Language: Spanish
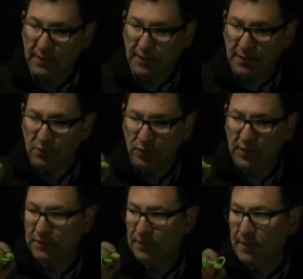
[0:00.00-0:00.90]
Esto
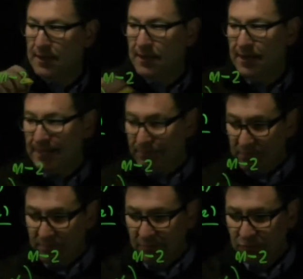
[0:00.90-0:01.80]
es n por
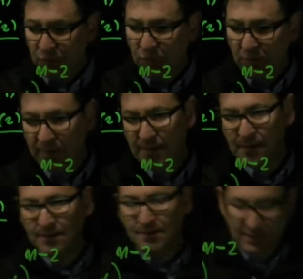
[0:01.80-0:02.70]
menos 1,
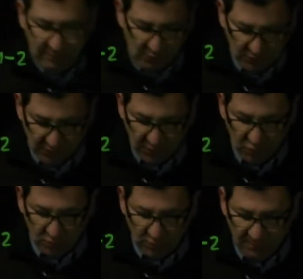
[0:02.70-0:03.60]
xn menos
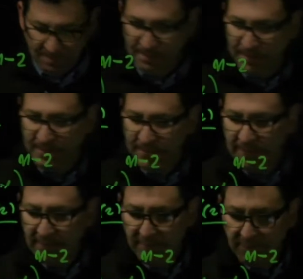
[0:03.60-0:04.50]
x1,
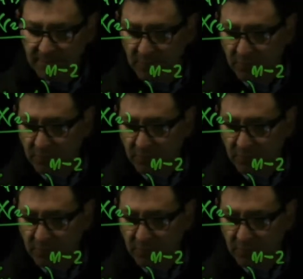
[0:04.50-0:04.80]
partido